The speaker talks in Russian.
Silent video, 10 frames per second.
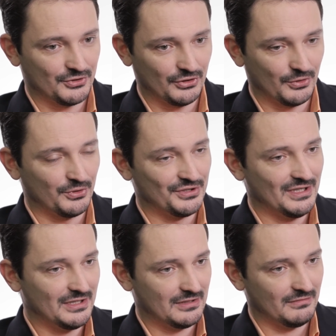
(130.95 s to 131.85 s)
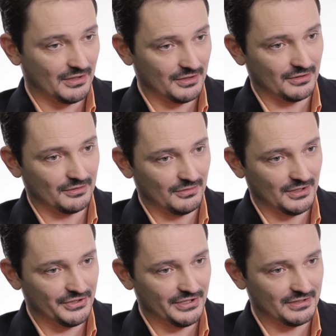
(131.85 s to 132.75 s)
что такое действие,
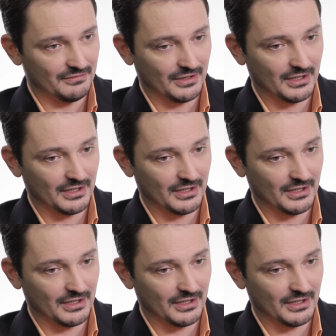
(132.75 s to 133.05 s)
архитектурное действие,